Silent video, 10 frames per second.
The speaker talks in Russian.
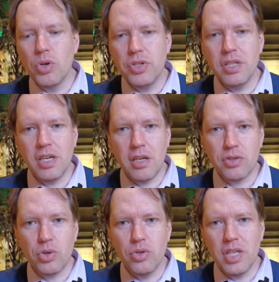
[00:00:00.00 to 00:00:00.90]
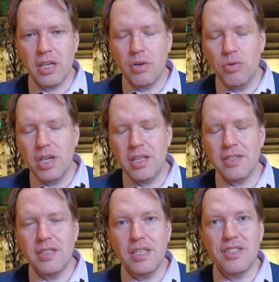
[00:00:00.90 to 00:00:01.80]
очень хорошо, так как у них
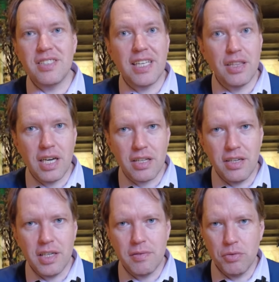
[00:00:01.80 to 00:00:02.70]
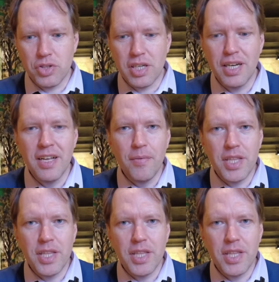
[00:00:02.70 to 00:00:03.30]
есть некие стандарты, как вы уже,